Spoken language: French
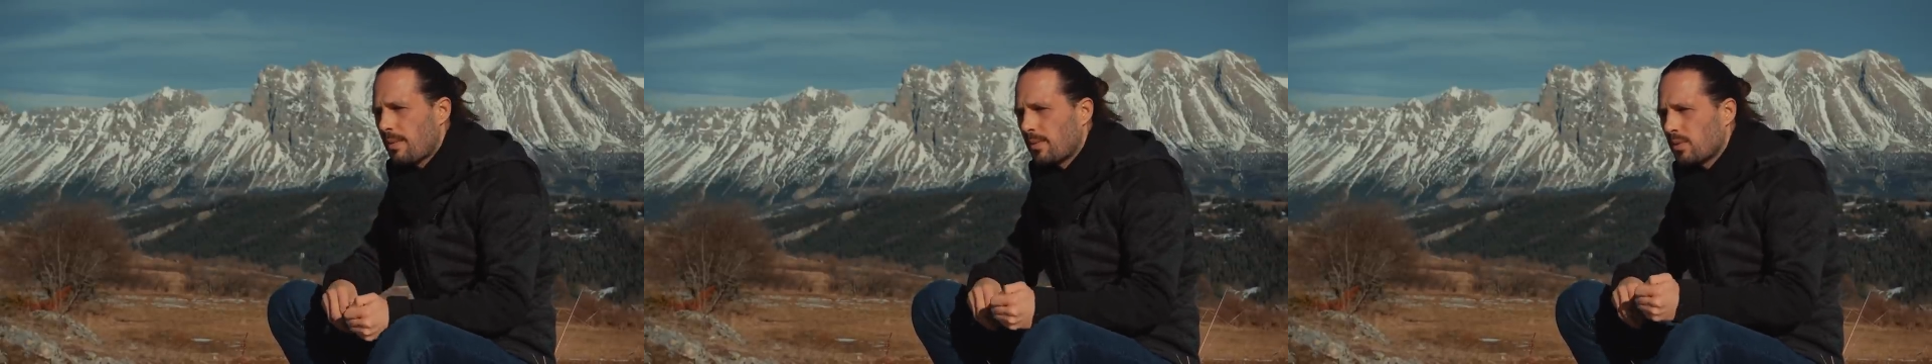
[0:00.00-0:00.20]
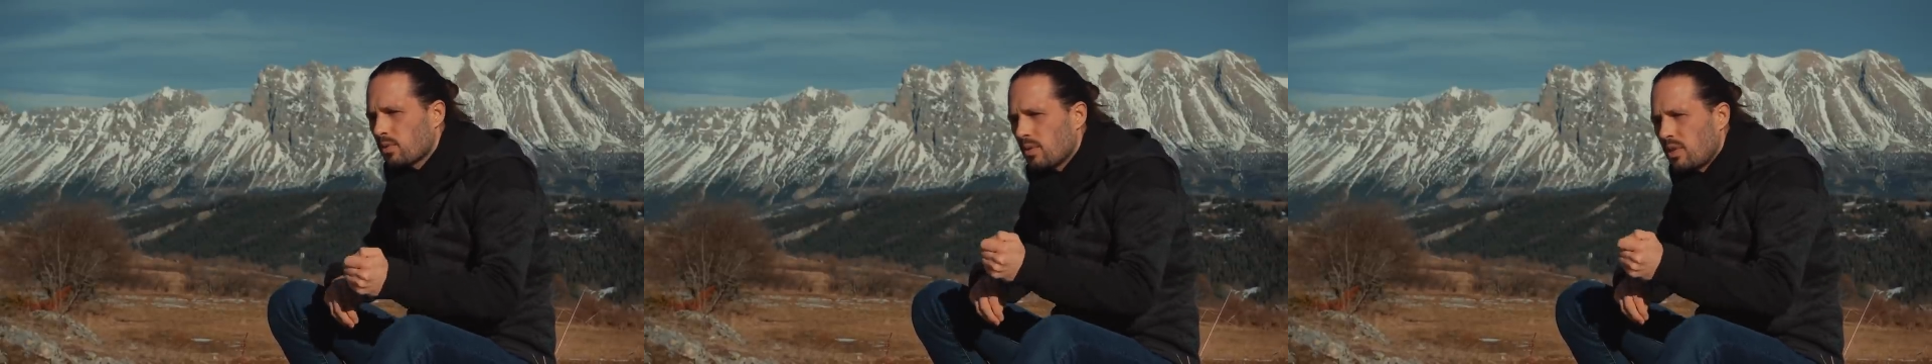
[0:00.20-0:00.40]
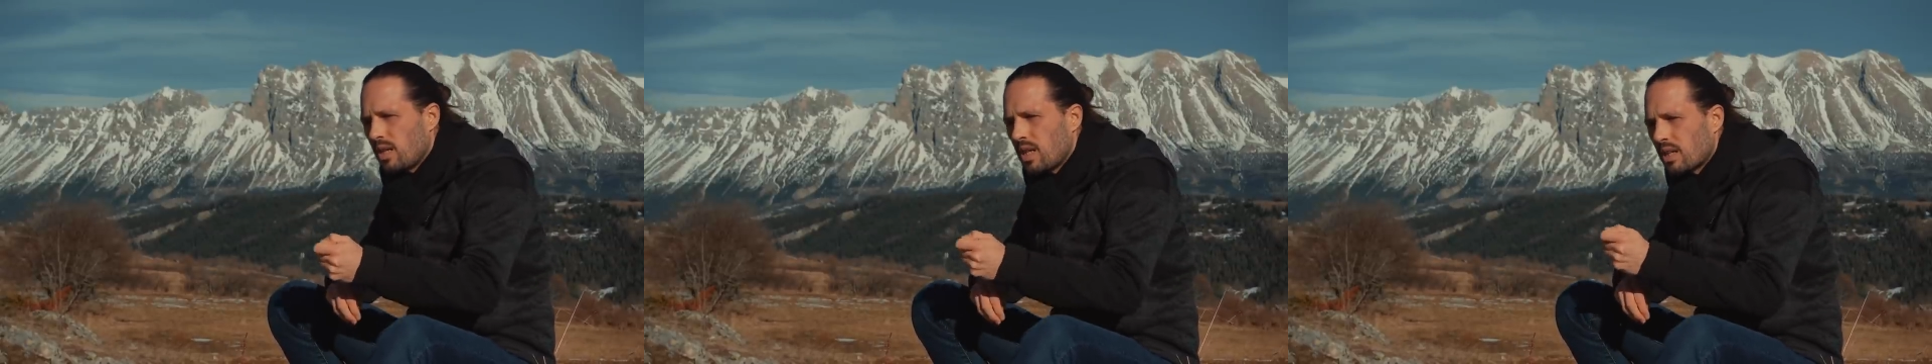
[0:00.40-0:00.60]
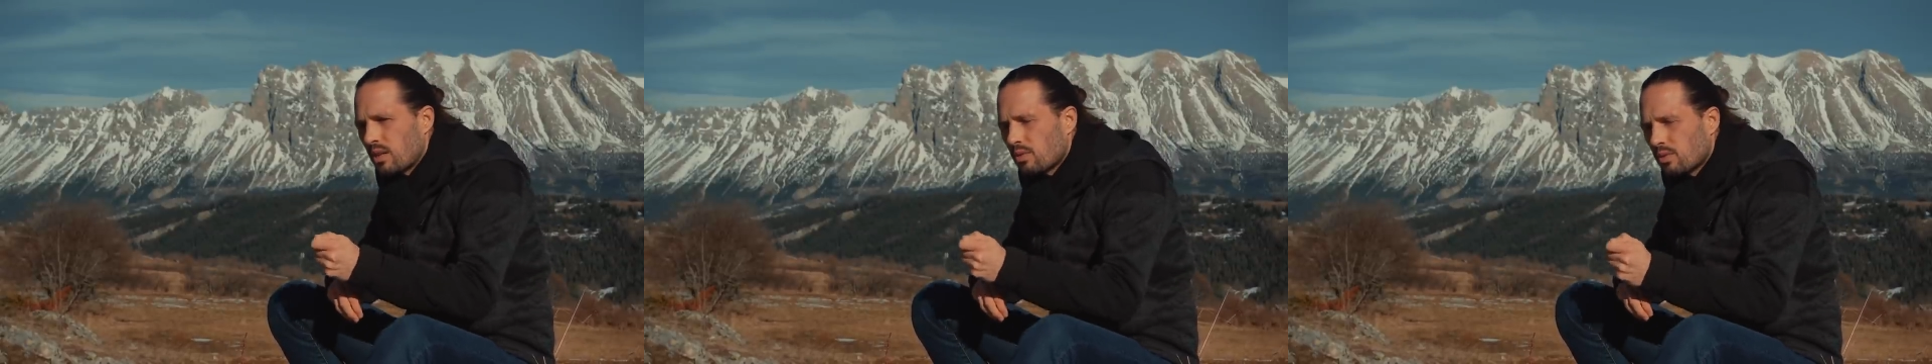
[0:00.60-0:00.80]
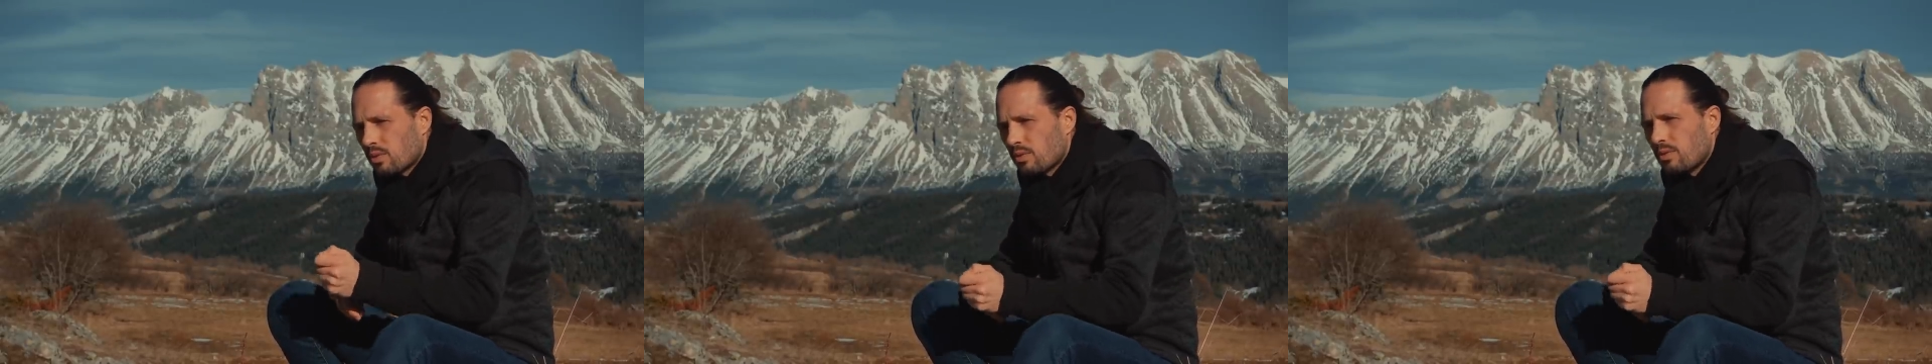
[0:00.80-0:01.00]
de se relier à
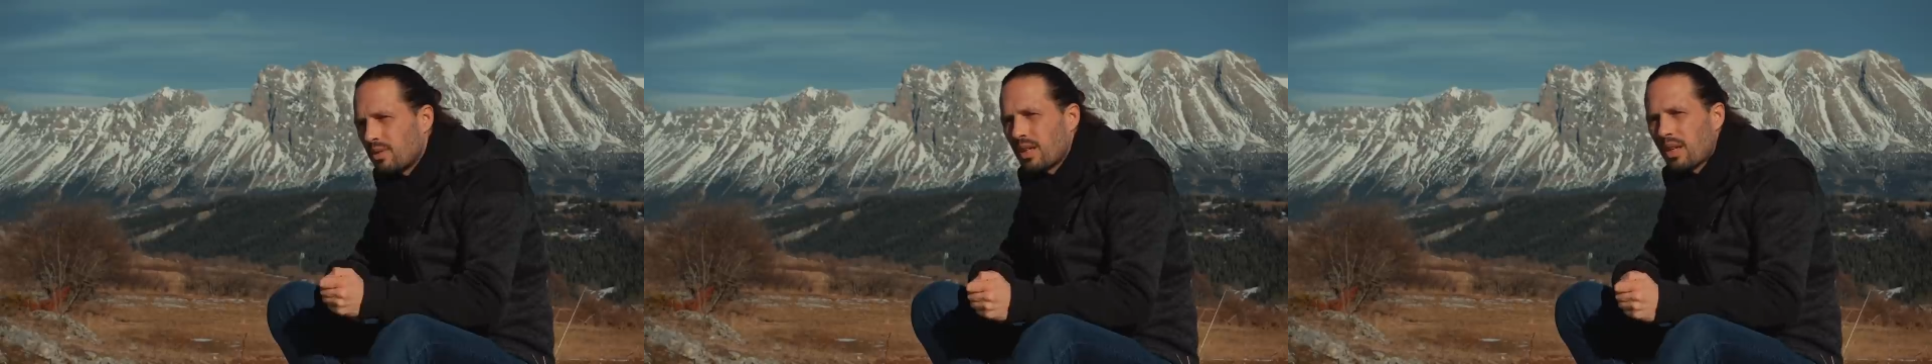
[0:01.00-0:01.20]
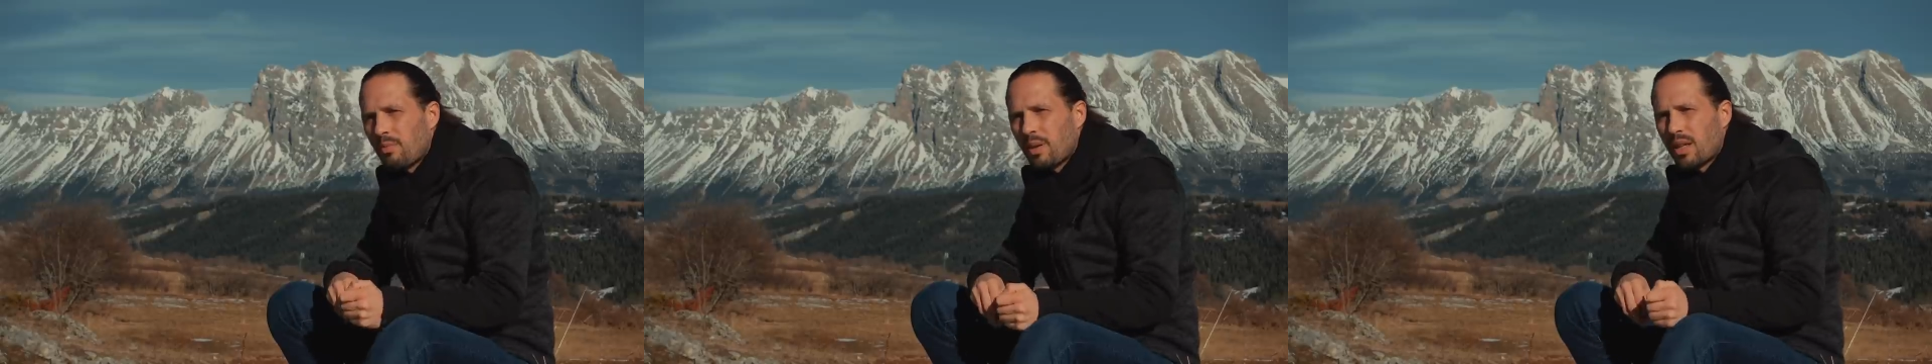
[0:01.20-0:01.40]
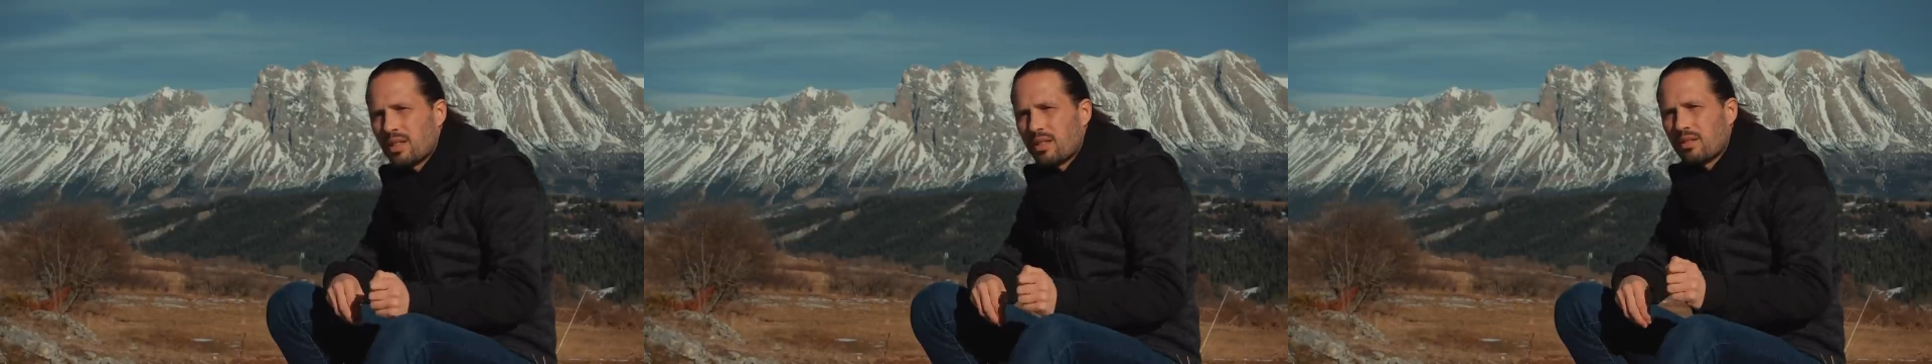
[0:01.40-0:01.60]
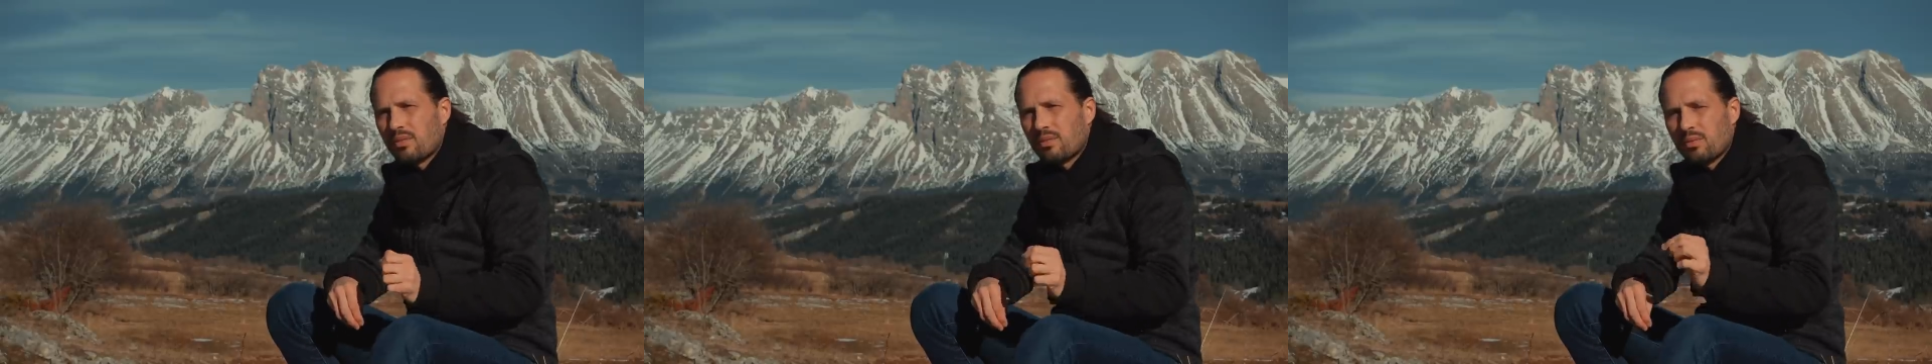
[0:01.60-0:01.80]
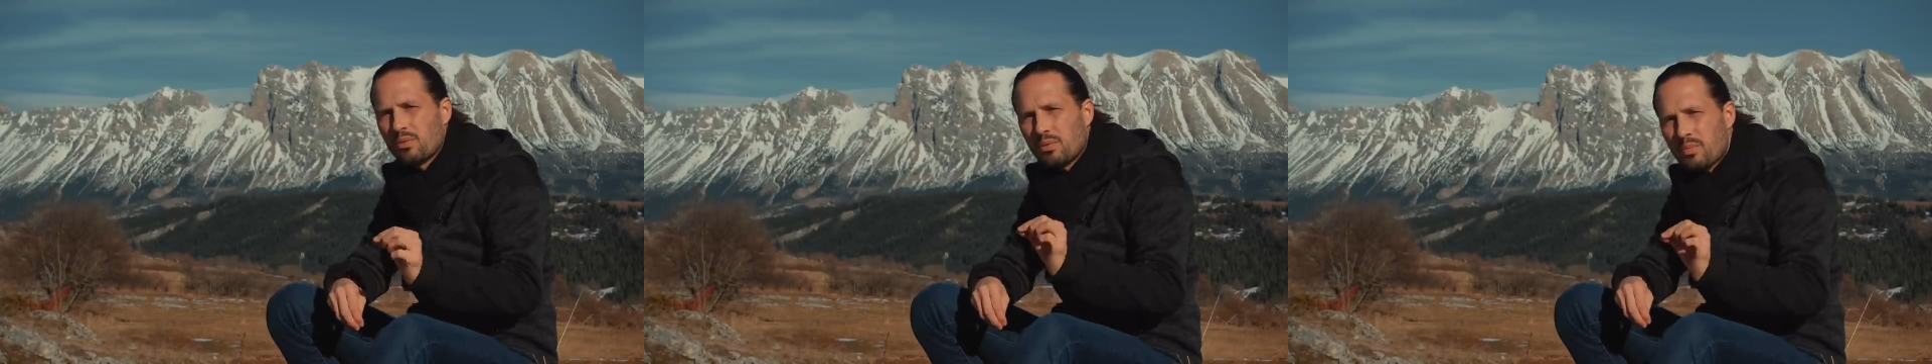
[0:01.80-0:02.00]
quelque chose de très
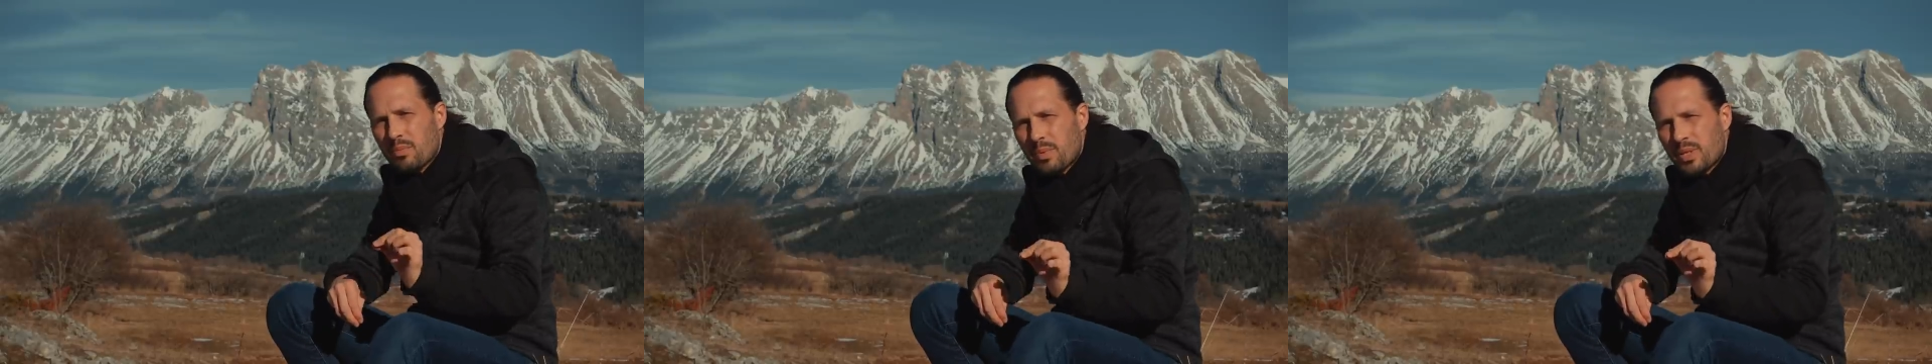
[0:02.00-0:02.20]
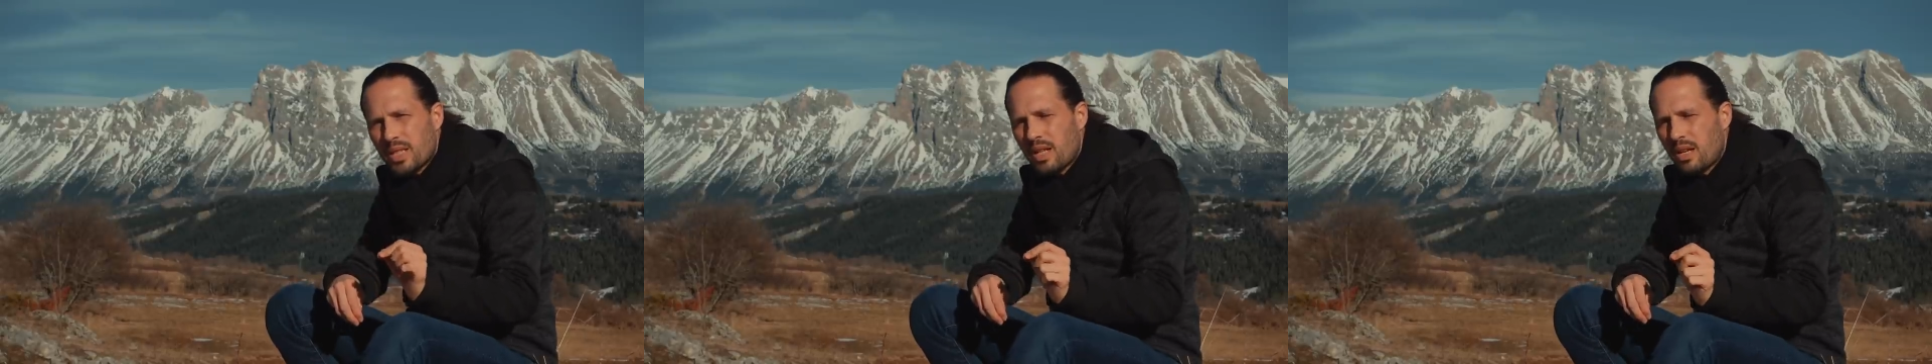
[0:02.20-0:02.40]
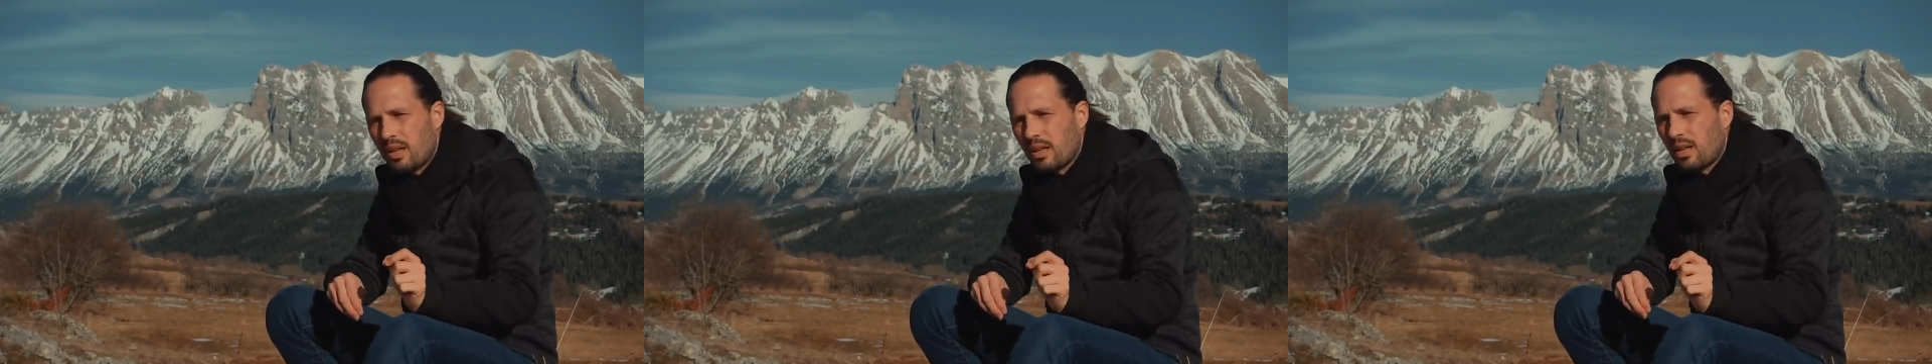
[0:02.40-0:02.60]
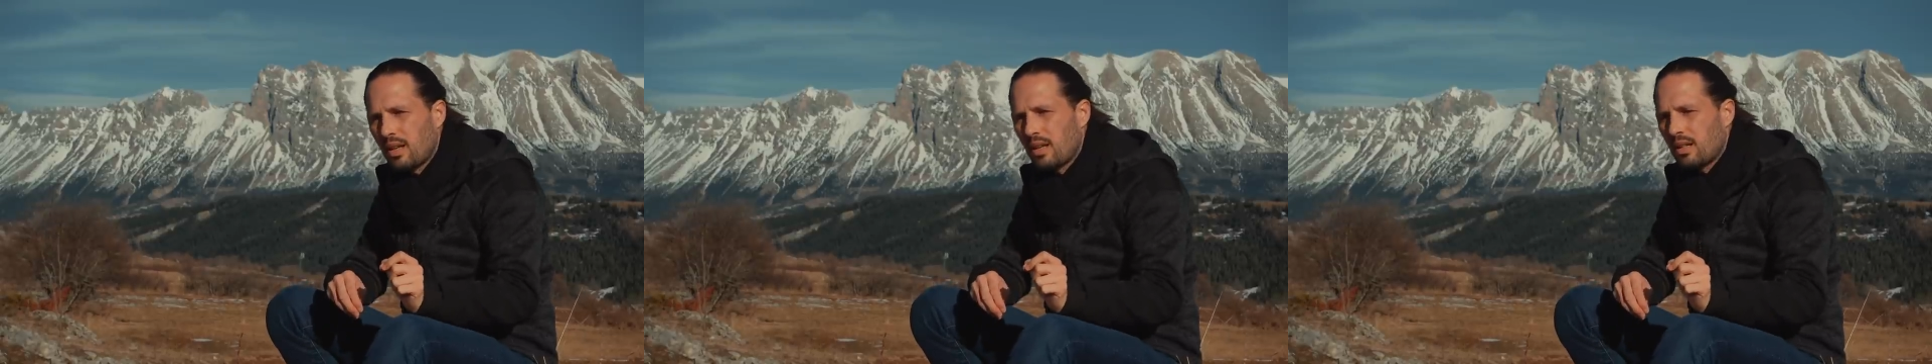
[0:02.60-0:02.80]
présent, de subtil,